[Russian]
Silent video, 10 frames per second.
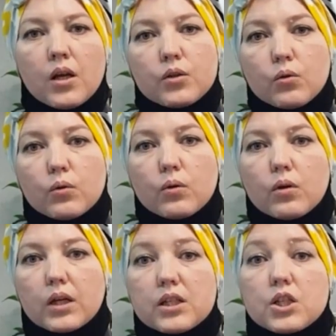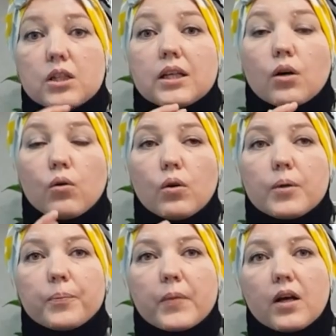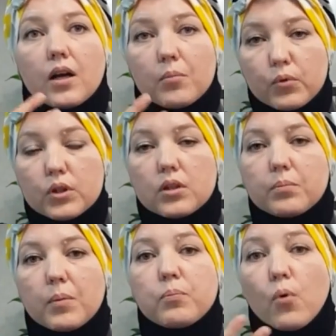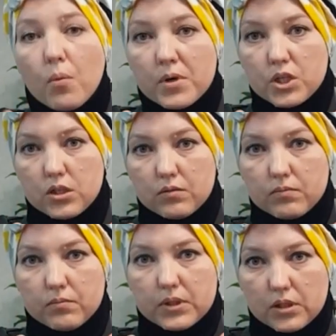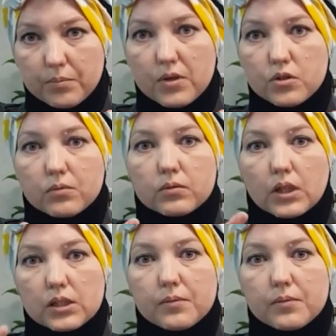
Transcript: то, конечно, никакой работы по помощи потерпевшим так,